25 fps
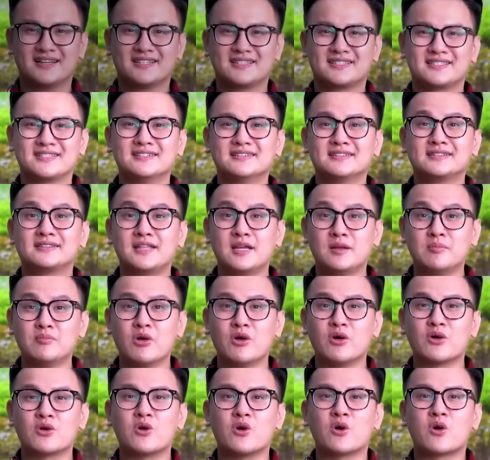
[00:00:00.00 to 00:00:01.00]
Sự tiến
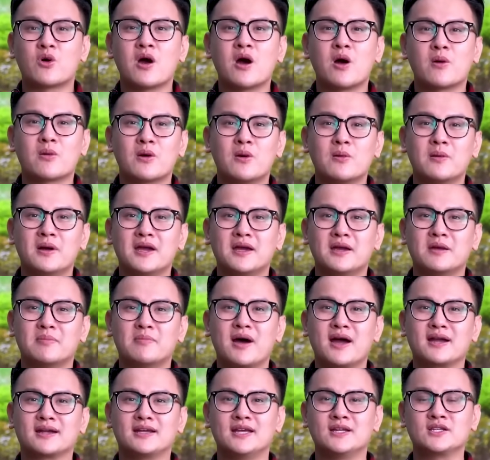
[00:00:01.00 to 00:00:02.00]
bộ của khoa học công nghệ
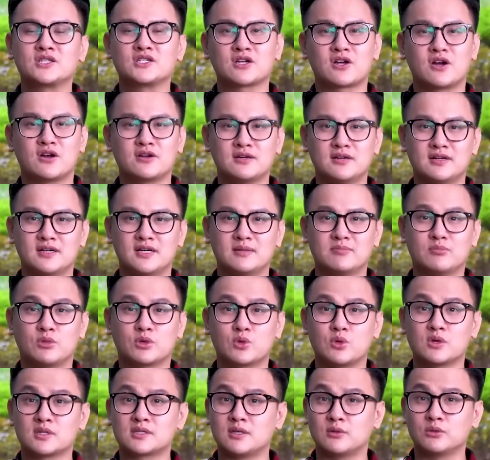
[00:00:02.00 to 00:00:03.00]
mang đến cho con người một
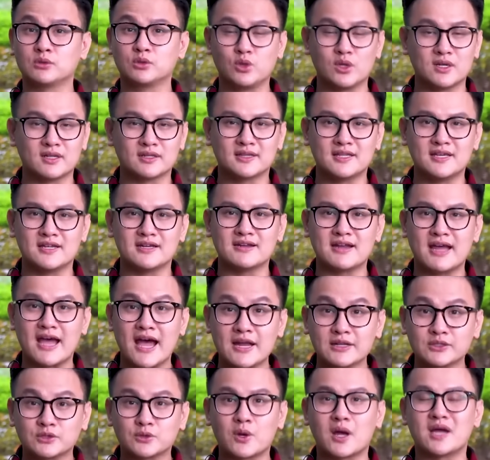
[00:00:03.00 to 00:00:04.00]
cuộc sống thuận tiện,
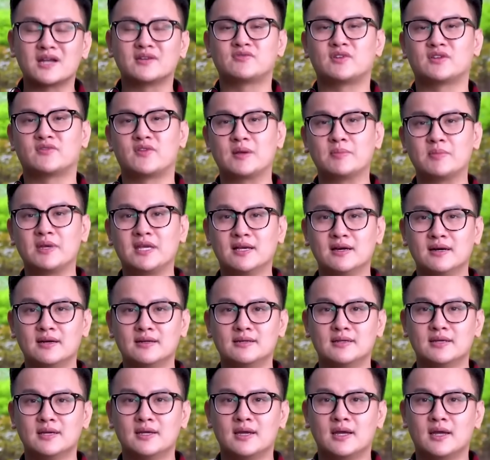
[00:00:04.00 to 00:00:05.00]
an toàn và văn minh hơn.
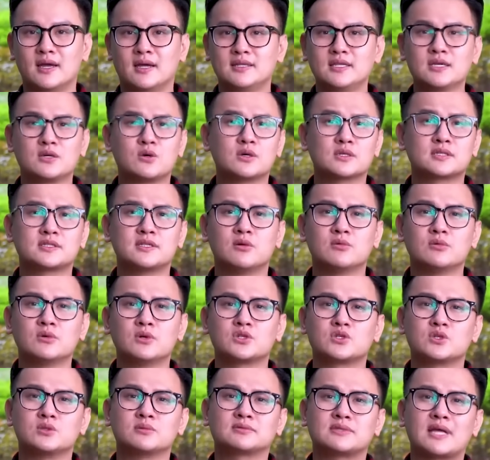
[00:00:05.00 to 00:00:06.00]
Nhưng cuộc sống của
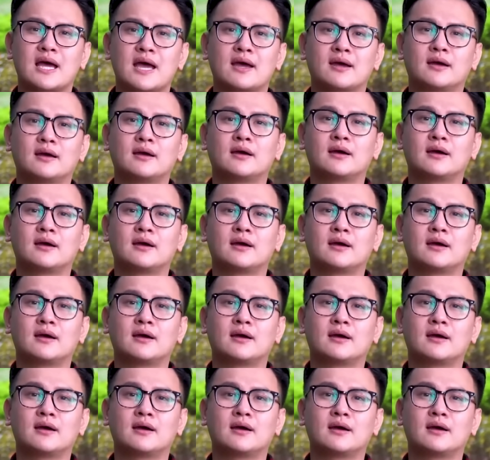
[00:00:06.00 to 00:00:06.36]
chúng ta